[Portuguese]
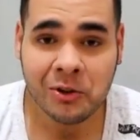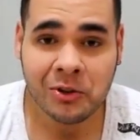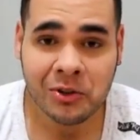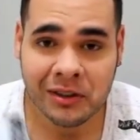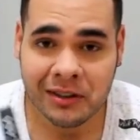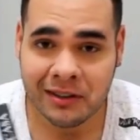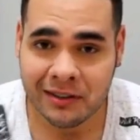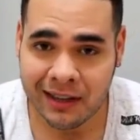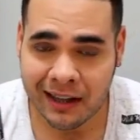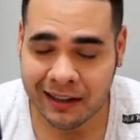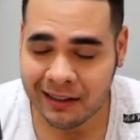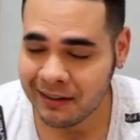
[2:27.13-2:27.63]
Eu
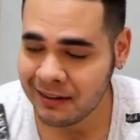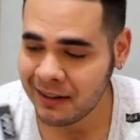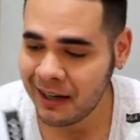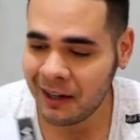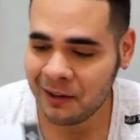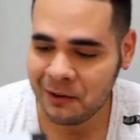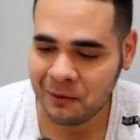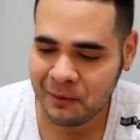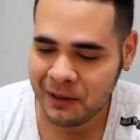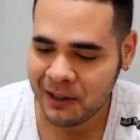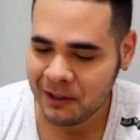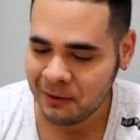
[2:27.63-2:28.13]
sou
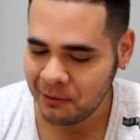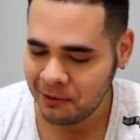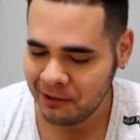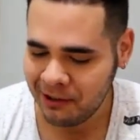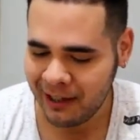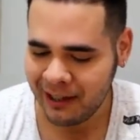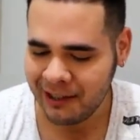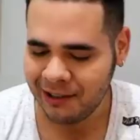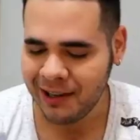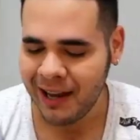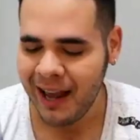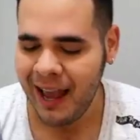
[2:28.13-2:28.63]
desastrado mesmo,
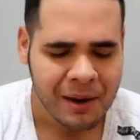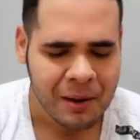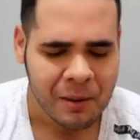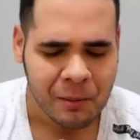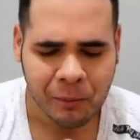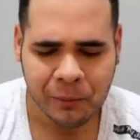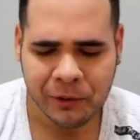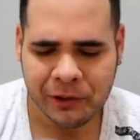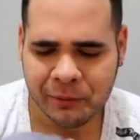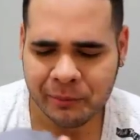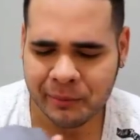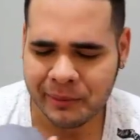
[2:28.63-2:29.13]
gente.
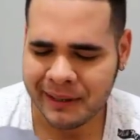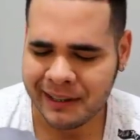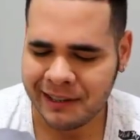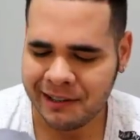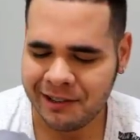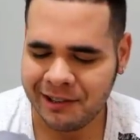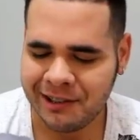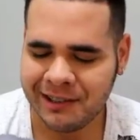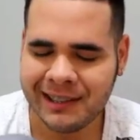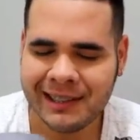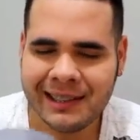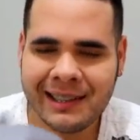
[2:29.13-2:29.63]
Muito
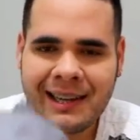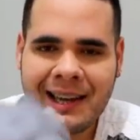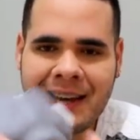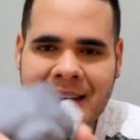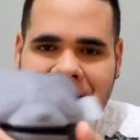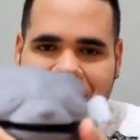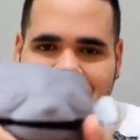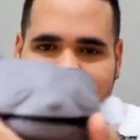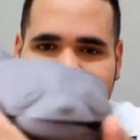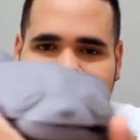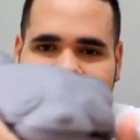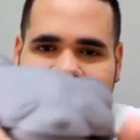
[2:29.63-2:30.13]
bonitinha,
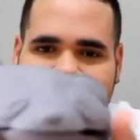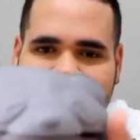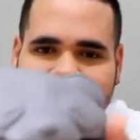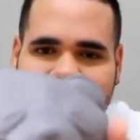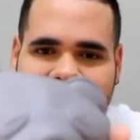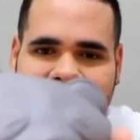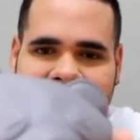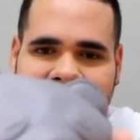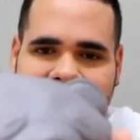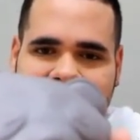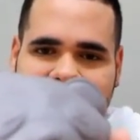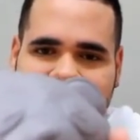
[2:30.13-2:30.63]
é de
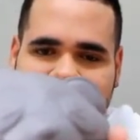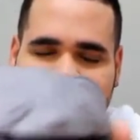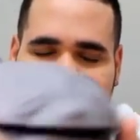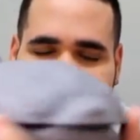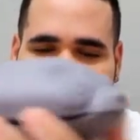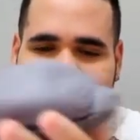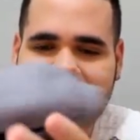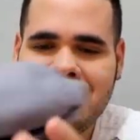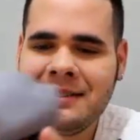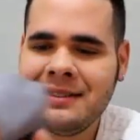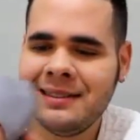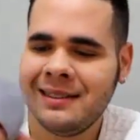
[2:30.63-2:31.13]
gatinho,
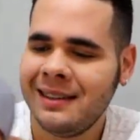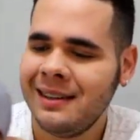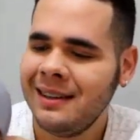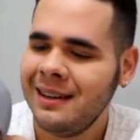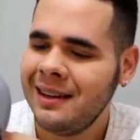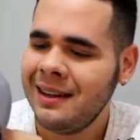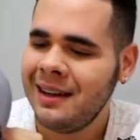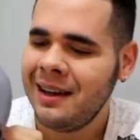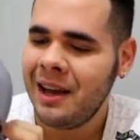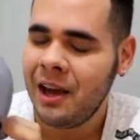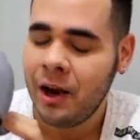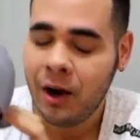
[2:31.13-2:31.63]
cinza.
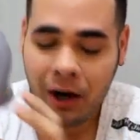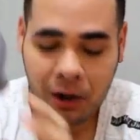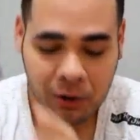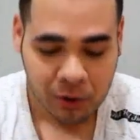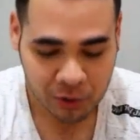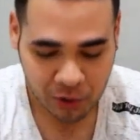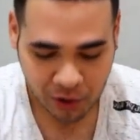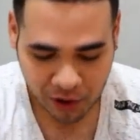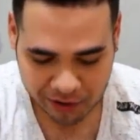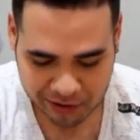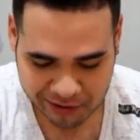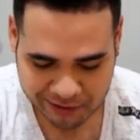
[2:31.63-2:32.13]
Eu
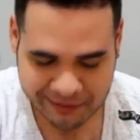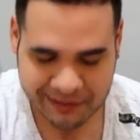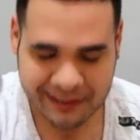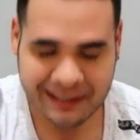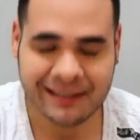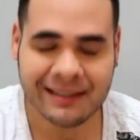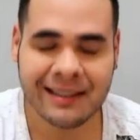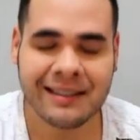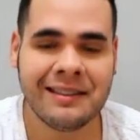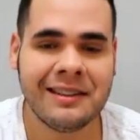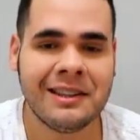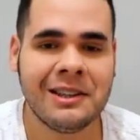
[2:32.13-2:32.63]
adoro
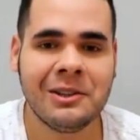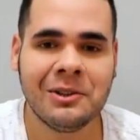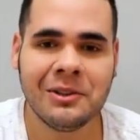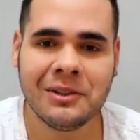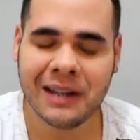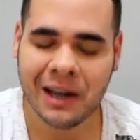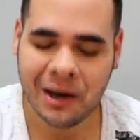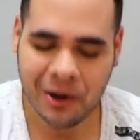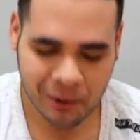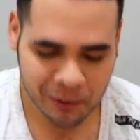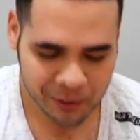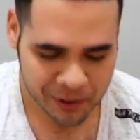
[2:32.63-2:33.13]
cinza,
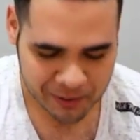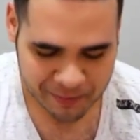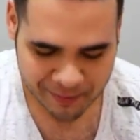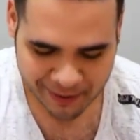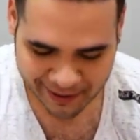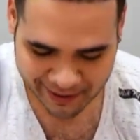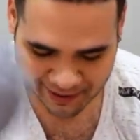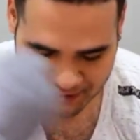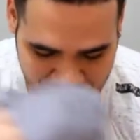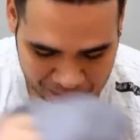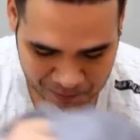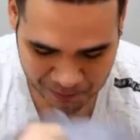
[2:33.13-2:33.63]
acertou na cor,
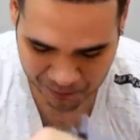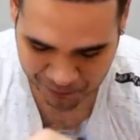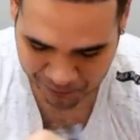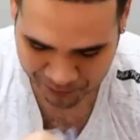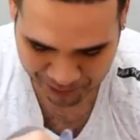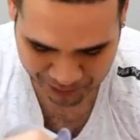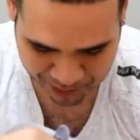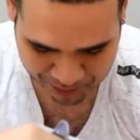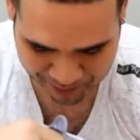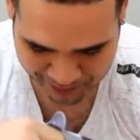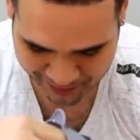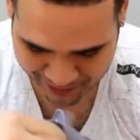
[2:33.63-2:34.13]
Maria,
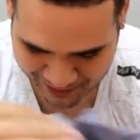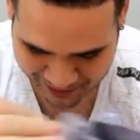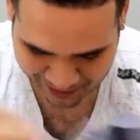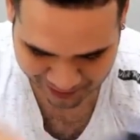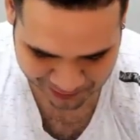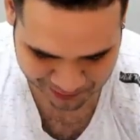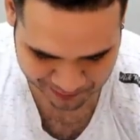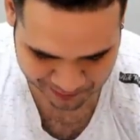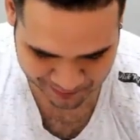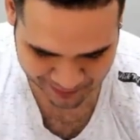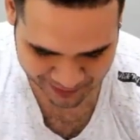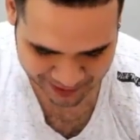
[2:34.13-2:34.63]
muito
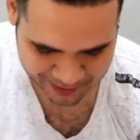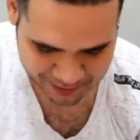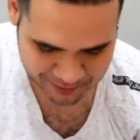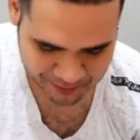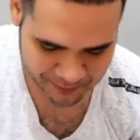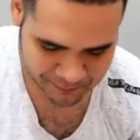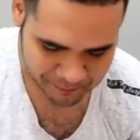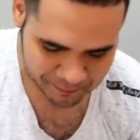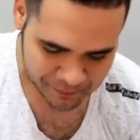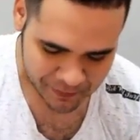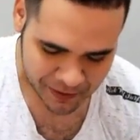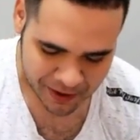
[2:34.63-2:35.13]
obrigado
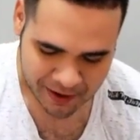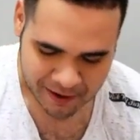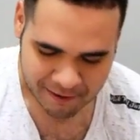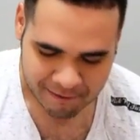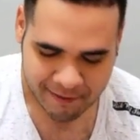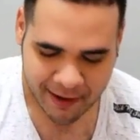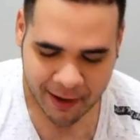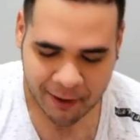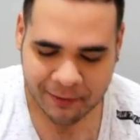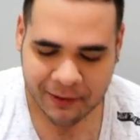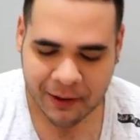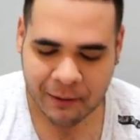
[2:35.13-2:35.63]
mesmo.
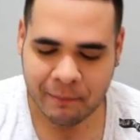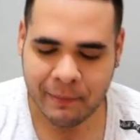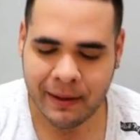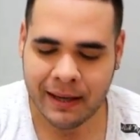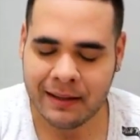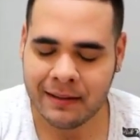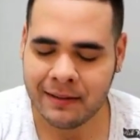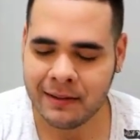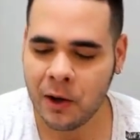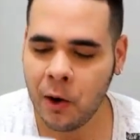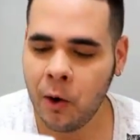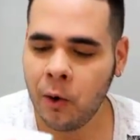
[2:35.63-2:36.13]
Veio
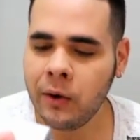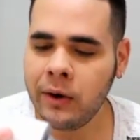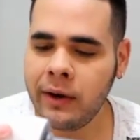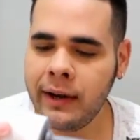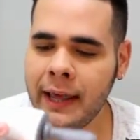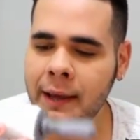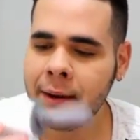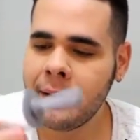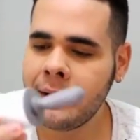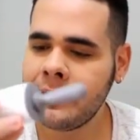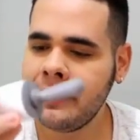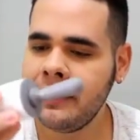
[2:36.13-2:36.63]
também esse
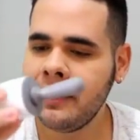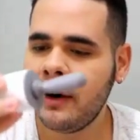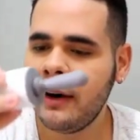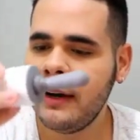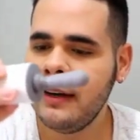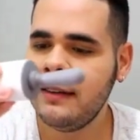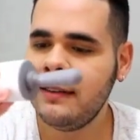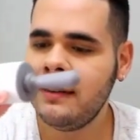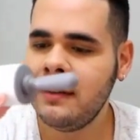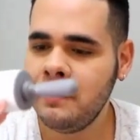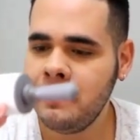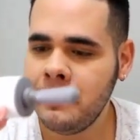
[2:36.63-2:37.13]
rolinho aqui, ó,
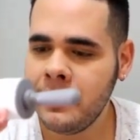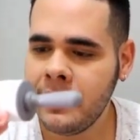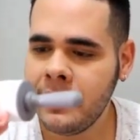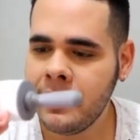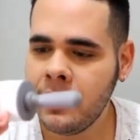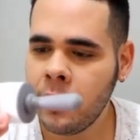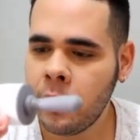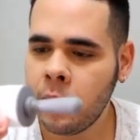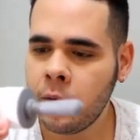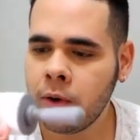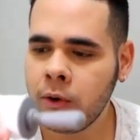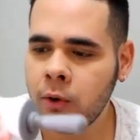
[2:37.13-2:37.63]
esse
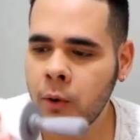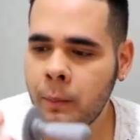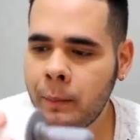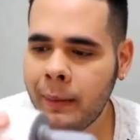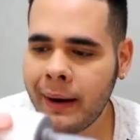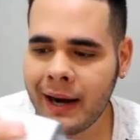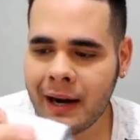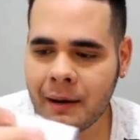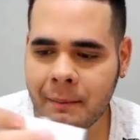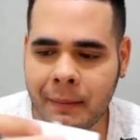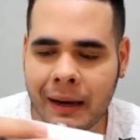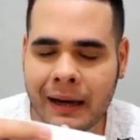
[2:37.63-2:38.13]
mini rolo
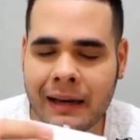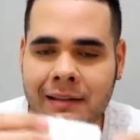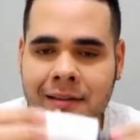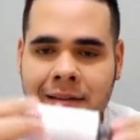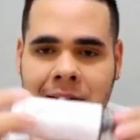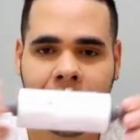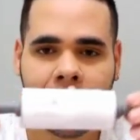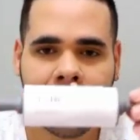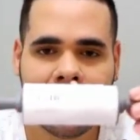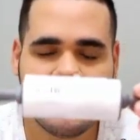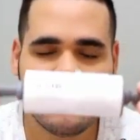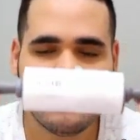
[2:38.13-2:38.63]
para
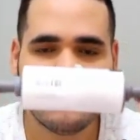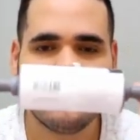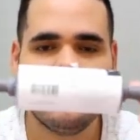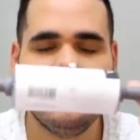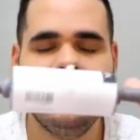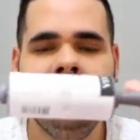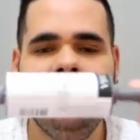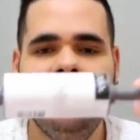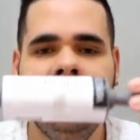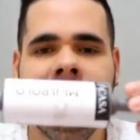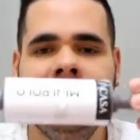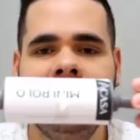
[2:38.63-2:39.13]
massa. Olha
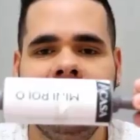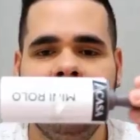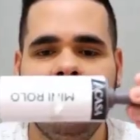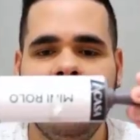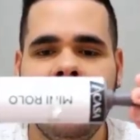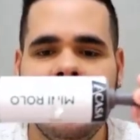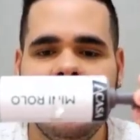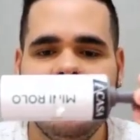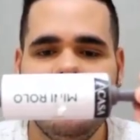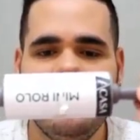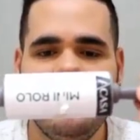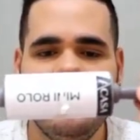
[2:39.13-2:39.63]
só, gente, que
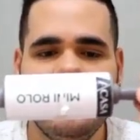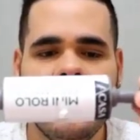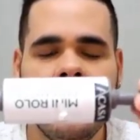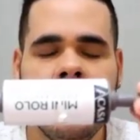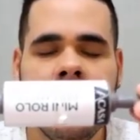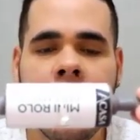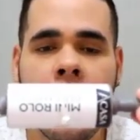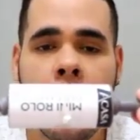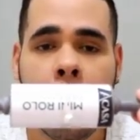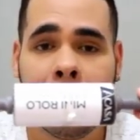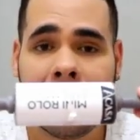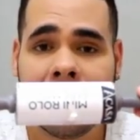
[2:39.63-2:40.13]
belezinha.
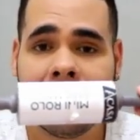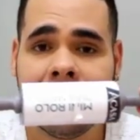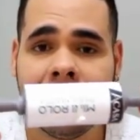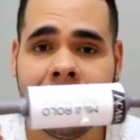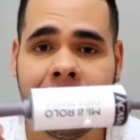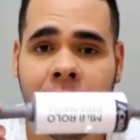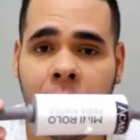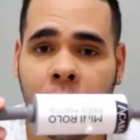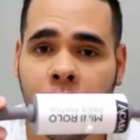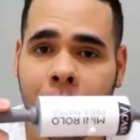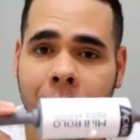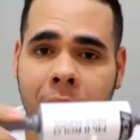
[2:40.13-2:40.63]
Para
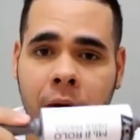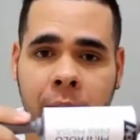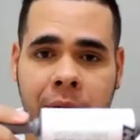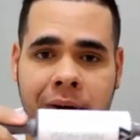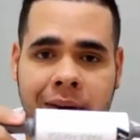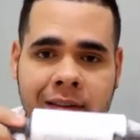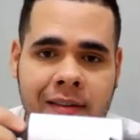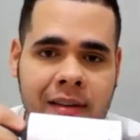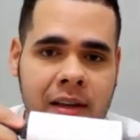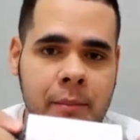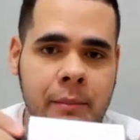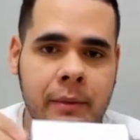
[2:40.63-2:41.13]
fazer alguma
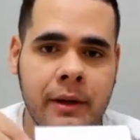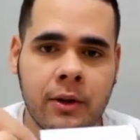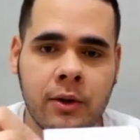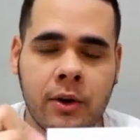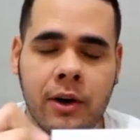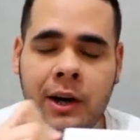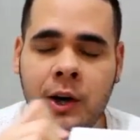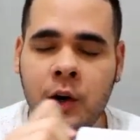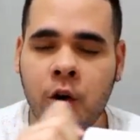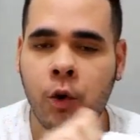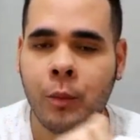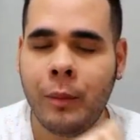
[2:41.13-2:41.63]
coisinha
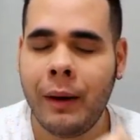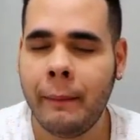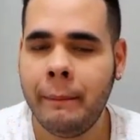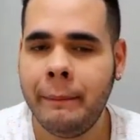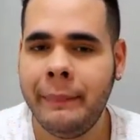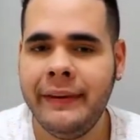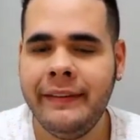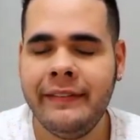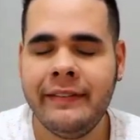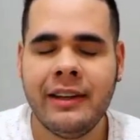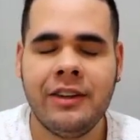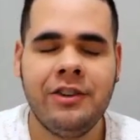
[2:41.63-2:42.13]
menor, alguma
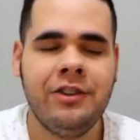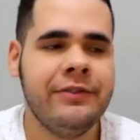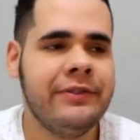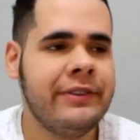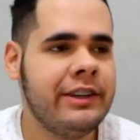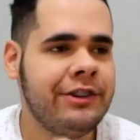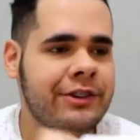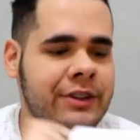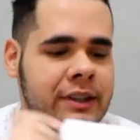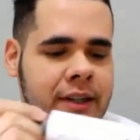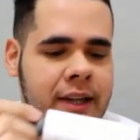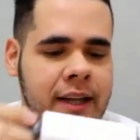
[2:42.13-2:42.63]
pizza de
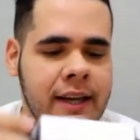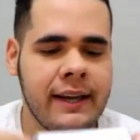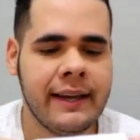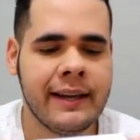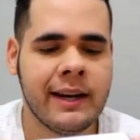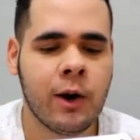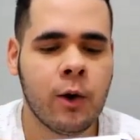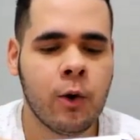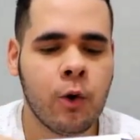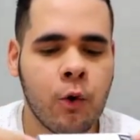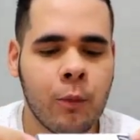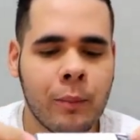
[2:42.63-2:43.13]

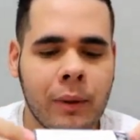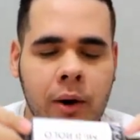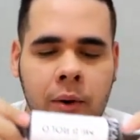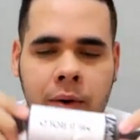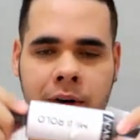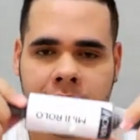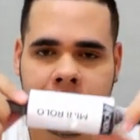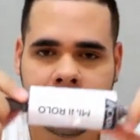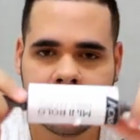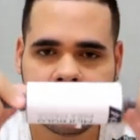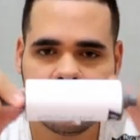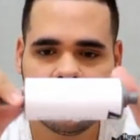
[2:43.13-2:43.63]
frigideira, alguma
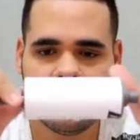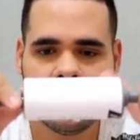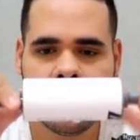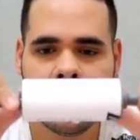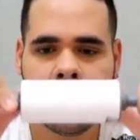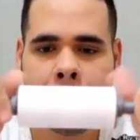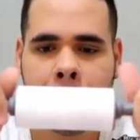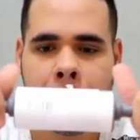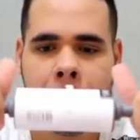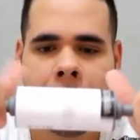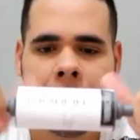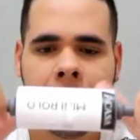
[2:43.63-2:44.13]
coisa assim,
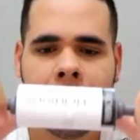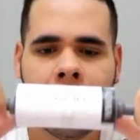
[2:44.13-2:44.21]
ó.